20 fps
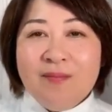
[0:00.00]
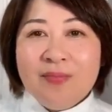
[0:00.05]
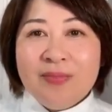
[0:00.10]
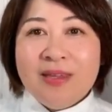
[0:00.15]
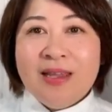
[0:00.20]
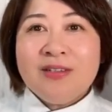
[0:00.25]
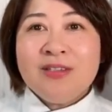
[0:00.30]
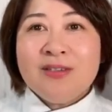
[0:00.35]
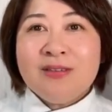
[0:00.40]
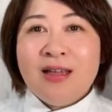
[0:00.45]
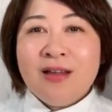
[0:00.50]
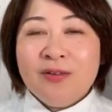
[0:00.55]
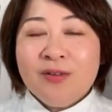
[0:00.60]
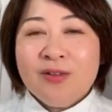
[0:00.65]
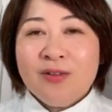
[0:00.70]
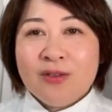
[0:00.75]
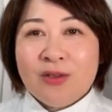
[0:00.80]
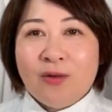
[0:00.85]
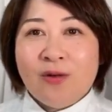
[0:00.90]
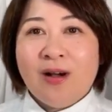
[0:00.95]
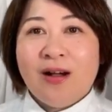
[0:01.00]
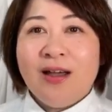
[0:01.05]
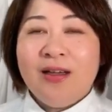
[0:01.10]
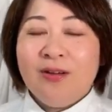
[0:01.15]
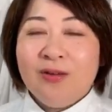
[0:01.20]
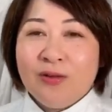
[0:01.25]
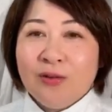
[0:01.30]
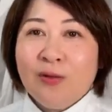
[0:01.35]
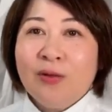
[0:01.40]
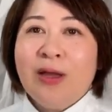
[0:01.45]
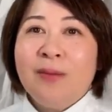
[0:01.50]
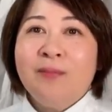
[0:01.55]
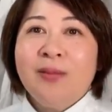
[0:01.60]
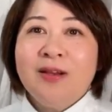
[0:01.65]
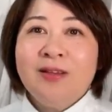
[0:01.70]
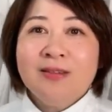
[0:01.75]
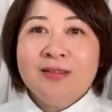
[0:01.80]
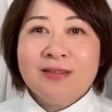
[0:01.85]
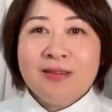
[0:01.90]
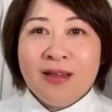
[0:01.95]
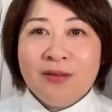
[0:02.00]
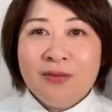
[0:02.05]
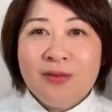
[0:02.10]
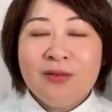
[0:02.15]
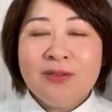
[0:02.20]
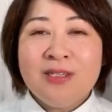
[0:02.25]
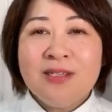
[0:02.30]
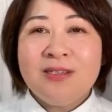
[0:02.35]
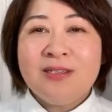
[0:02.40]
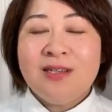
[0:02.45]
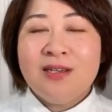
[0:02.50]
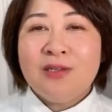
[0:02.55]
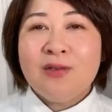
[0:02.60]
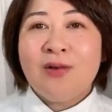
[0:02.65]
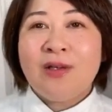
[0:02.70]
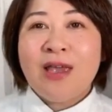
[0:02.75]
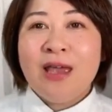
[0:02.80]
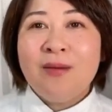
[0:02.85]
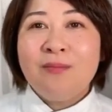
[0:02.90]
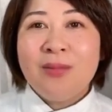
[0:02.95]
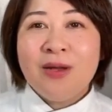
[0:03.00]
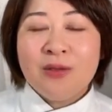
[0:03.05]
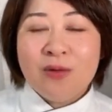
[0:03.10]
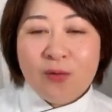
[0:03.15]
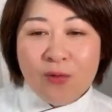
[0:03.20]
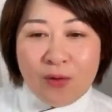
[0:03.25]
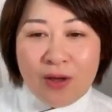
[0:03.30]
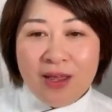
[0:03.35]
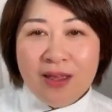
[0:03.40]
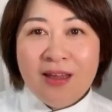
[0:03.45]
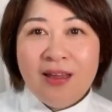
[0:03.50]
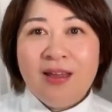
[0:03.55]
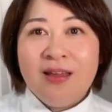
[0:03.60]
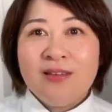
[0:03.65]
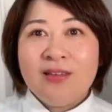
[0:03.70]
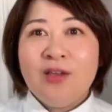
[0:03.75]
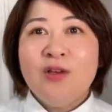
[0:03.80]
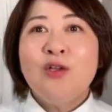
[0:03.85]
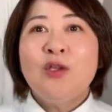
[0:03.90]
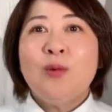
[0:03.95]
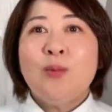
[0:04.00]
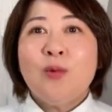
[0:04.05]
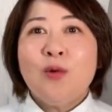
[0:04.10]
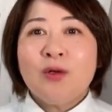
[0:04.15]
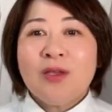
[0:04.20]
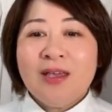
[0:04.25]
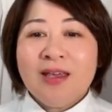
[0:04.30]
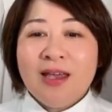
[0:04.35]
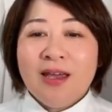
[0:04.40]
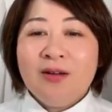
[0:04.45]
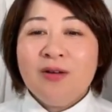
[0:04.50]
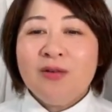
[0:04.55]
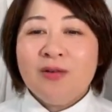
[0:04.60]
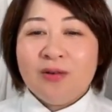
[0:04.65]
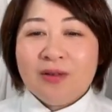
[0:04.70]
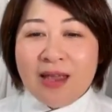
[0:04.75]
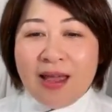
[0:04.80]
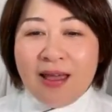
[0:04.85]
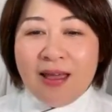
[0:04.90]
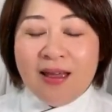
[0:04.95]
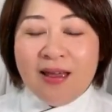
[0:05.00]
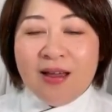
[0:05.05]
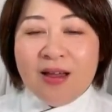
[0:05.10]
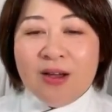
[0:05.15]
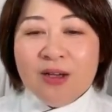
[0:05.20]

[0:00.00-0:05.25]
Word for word: でスタッフとかがいるとやっぱりスタッフ自身の現場の声っていうのも聞けるので、